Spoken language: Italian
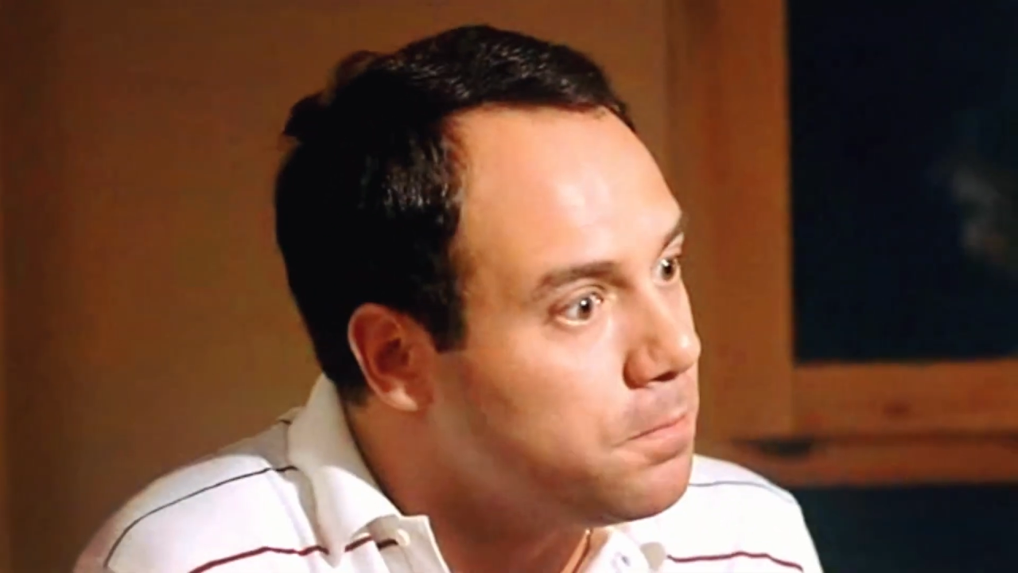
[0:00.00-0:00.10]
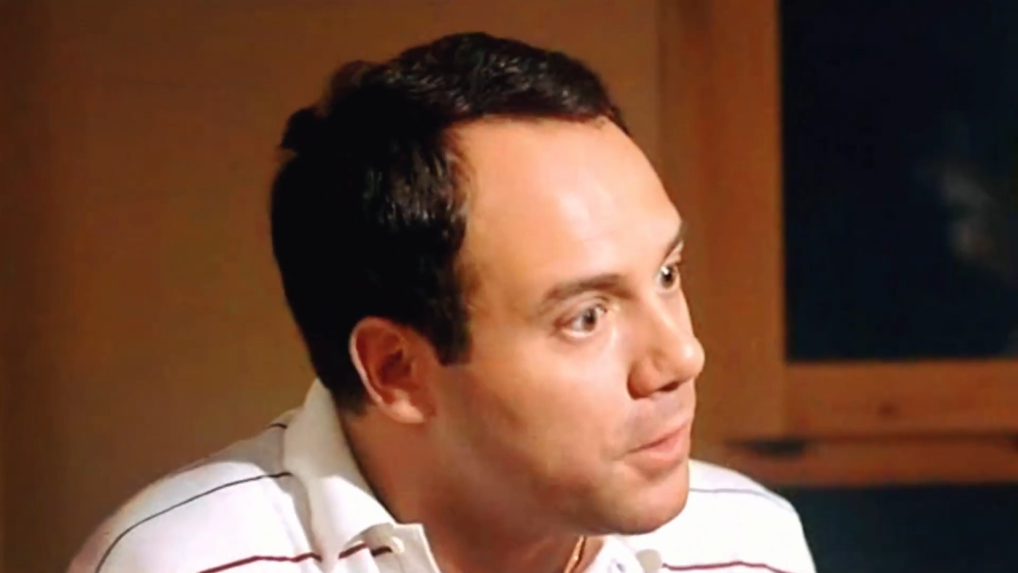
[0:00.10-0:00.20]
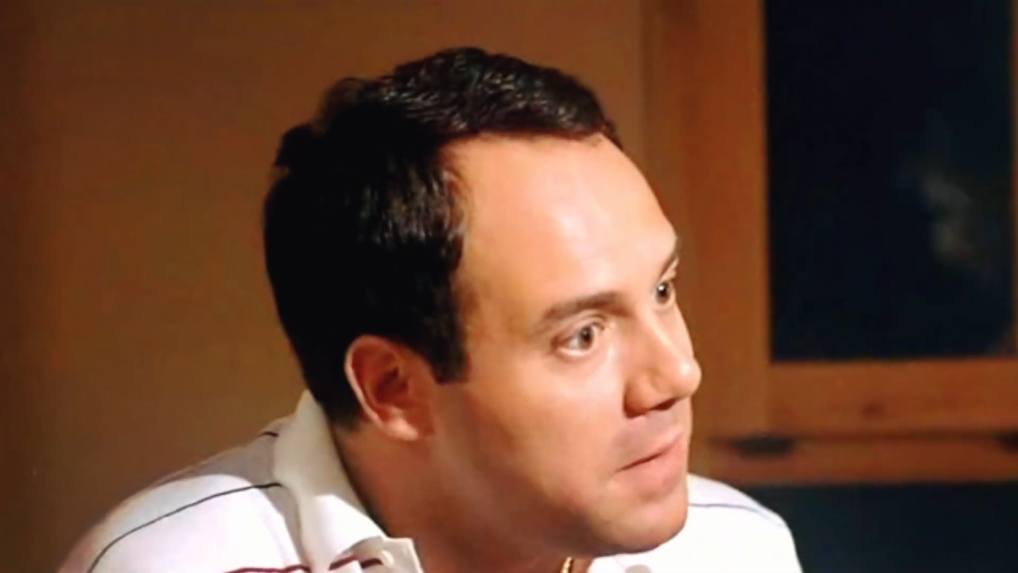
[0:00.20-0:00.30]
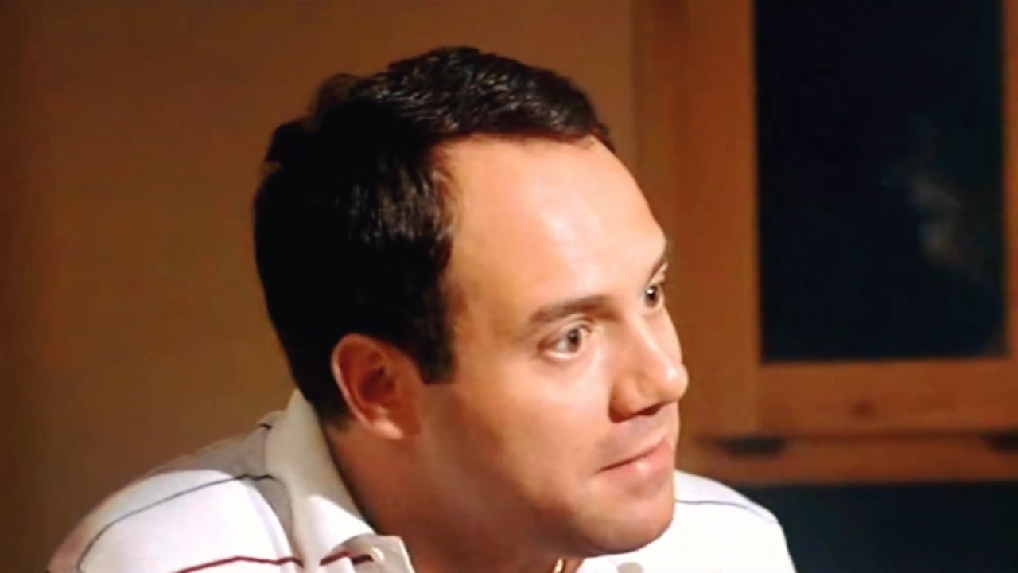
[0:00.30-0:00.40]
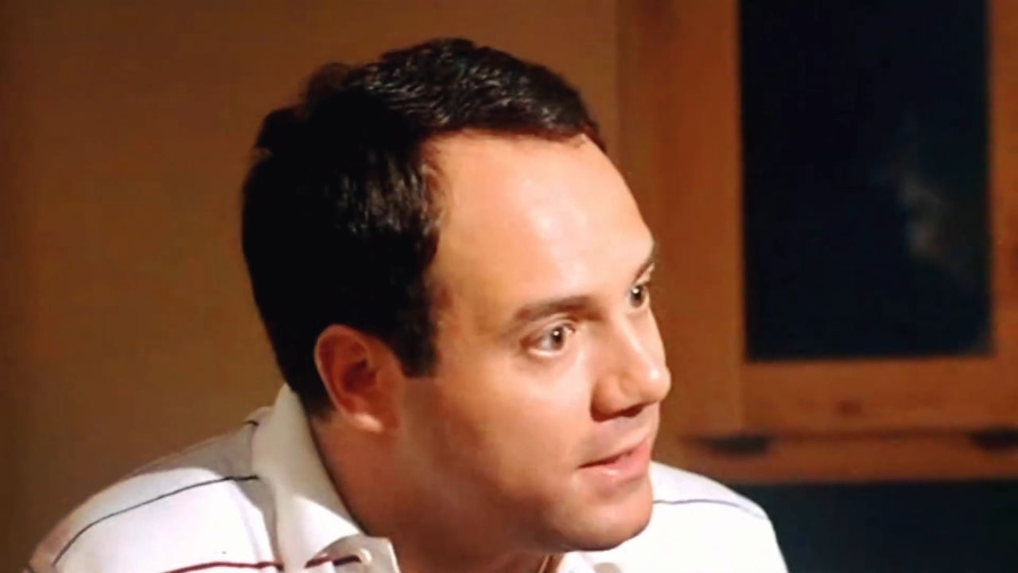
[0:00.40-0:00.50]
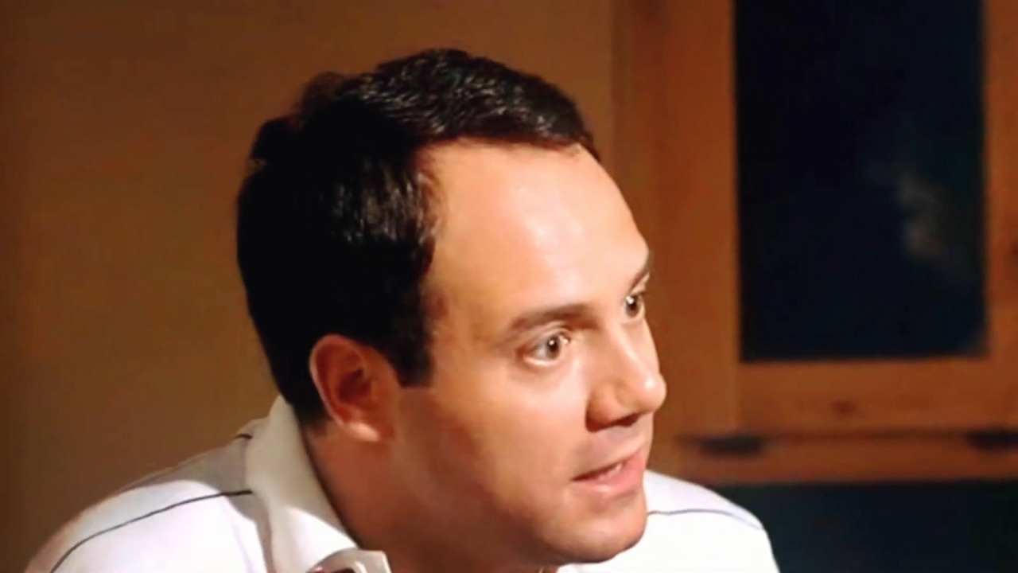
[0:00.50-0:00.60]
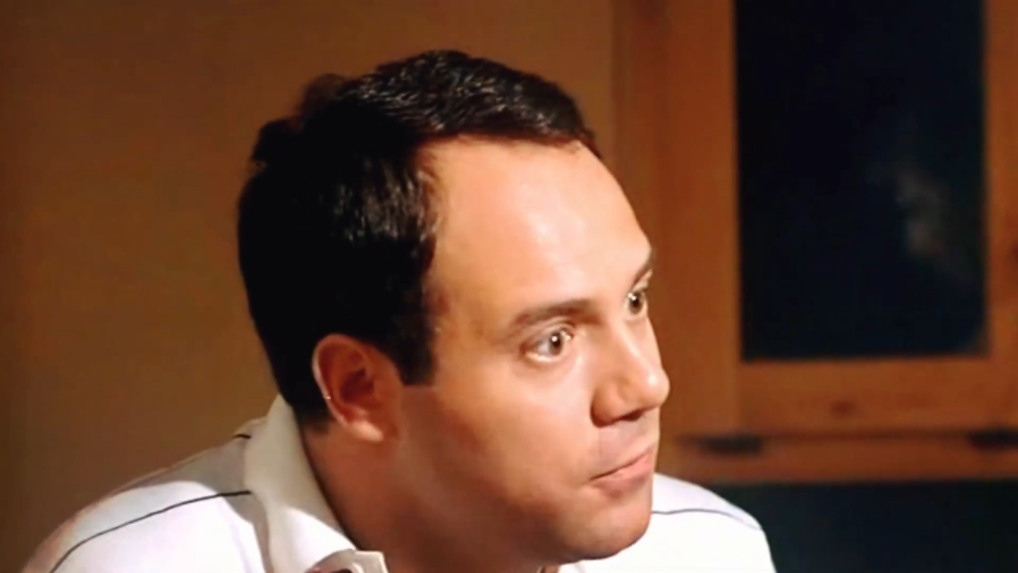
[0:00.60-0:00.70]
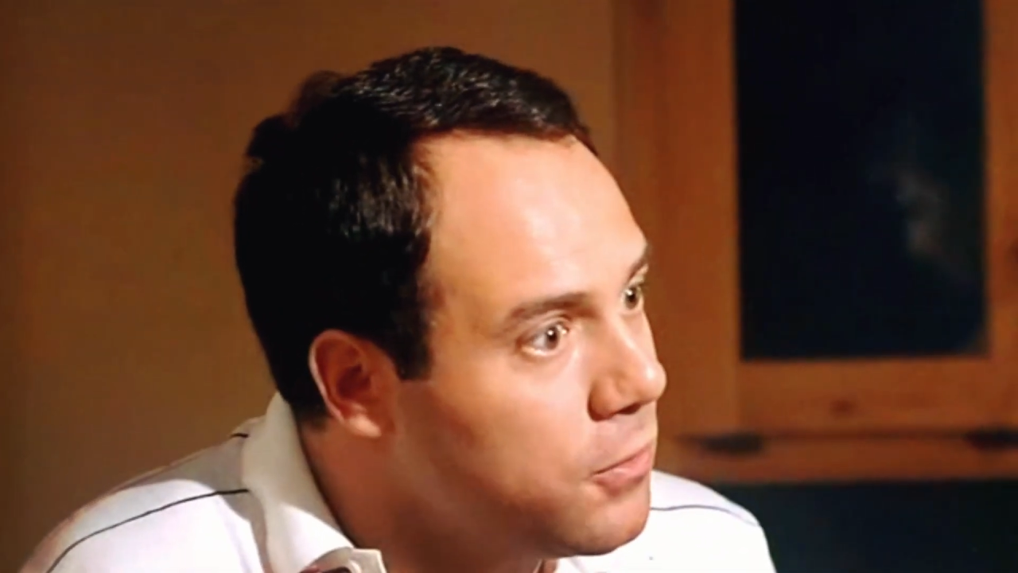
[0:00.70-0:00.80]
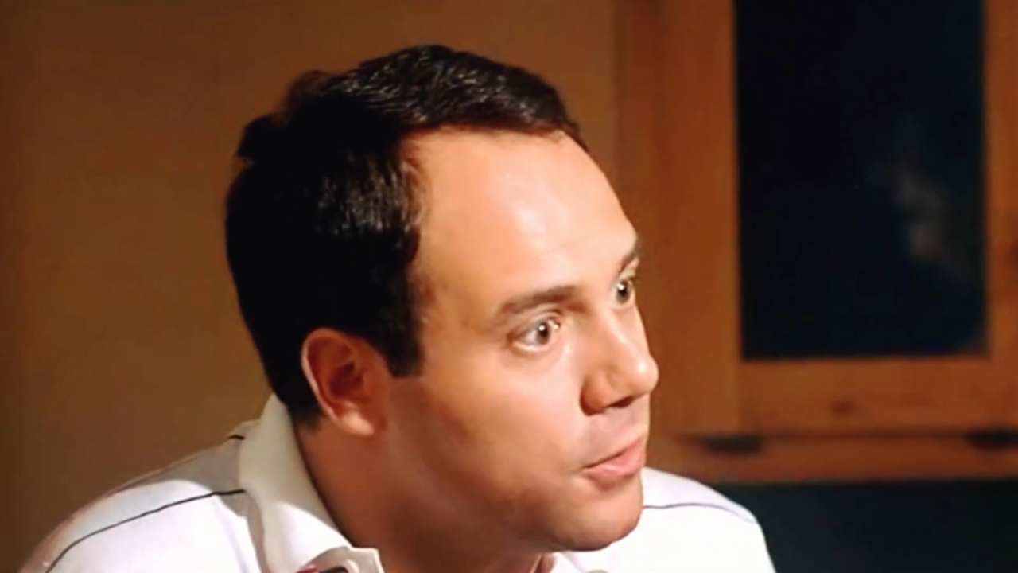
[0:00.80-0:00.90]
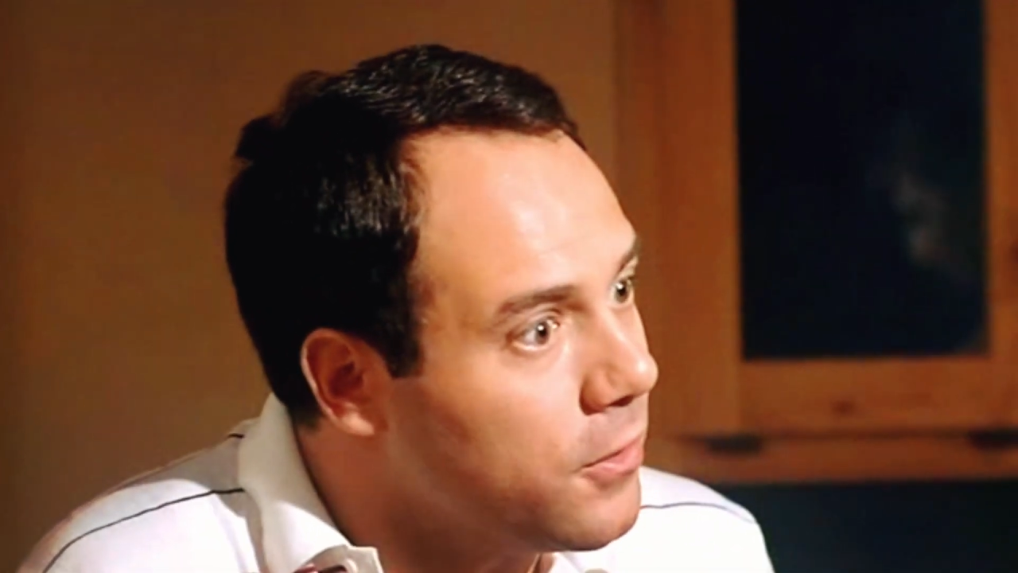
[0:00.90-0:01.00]
problema di
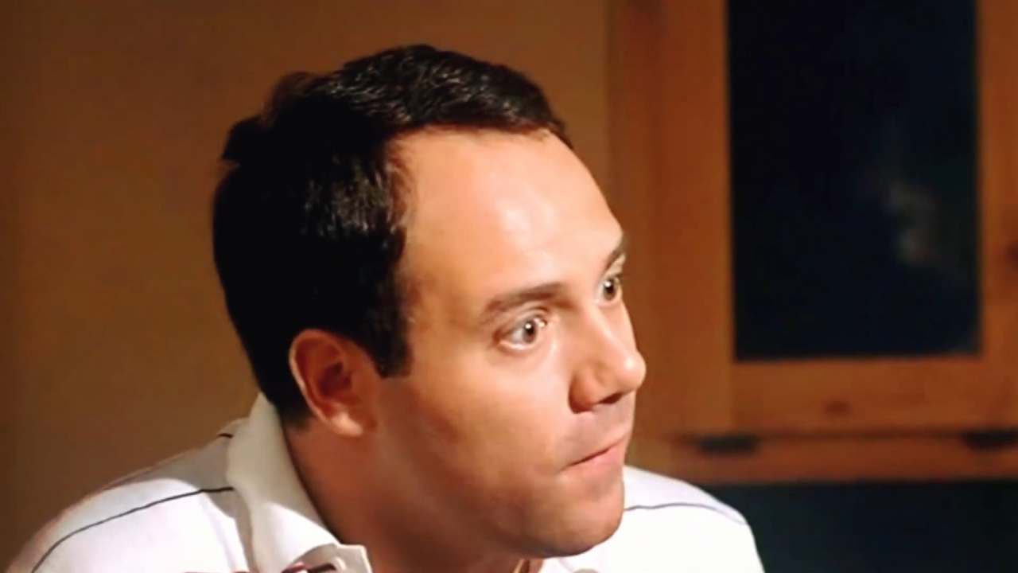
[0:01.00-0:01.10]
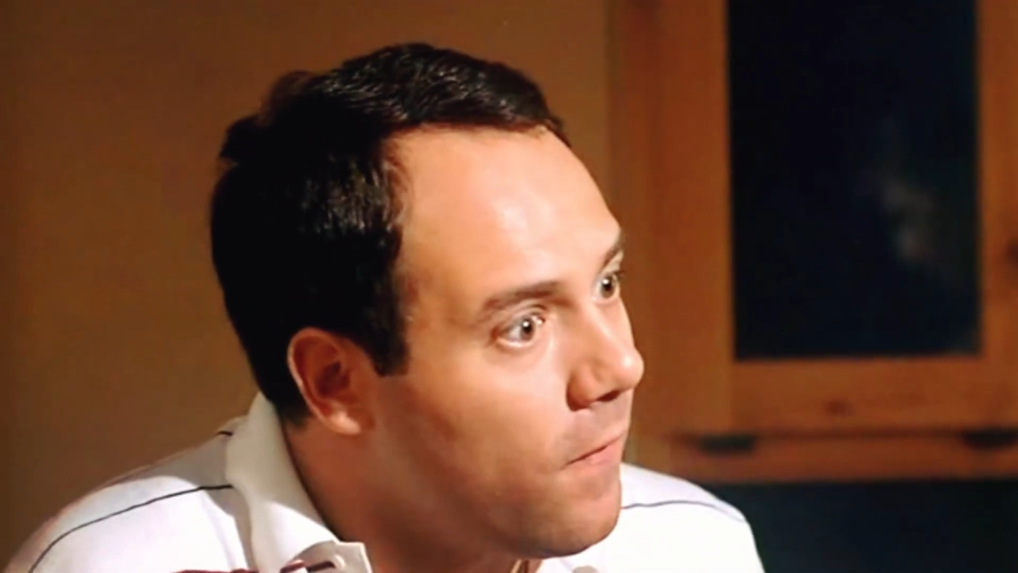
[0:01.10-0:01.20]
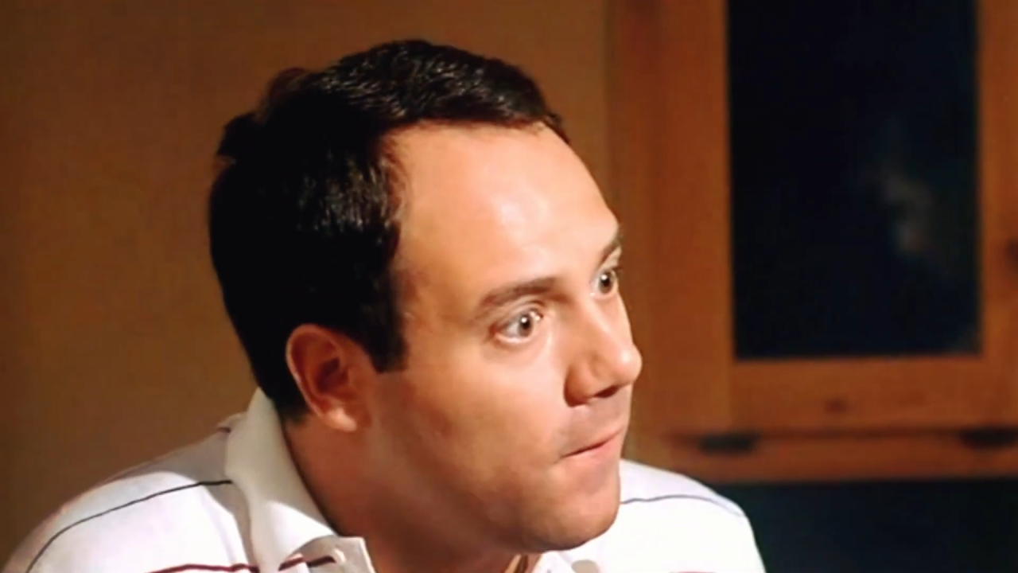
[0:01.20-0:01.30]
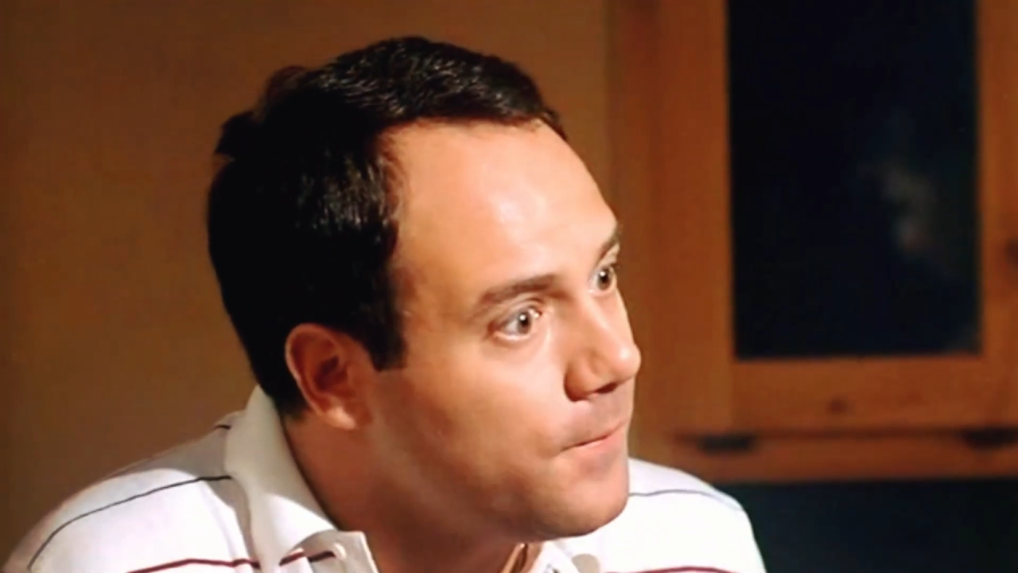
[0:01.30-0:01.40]
lavoro.